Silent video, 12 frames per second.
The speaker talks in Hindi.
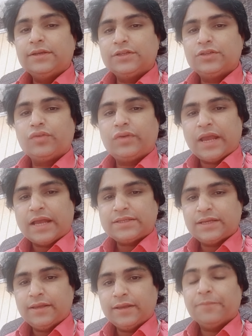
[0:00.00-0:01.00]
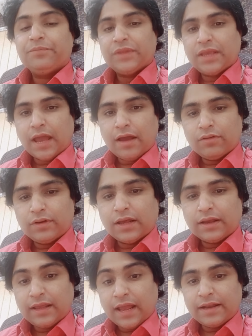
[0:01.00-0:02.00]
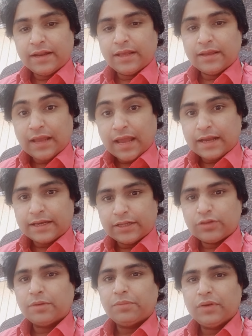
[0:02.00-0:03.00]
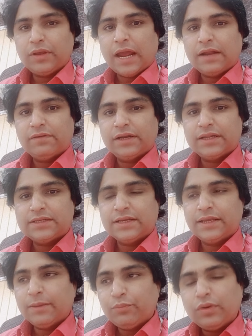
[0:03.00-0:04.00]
किसको क्या चाहिए क्या होना क्या नहीं क्या करे तो अपने क्या एडवांटेज है ये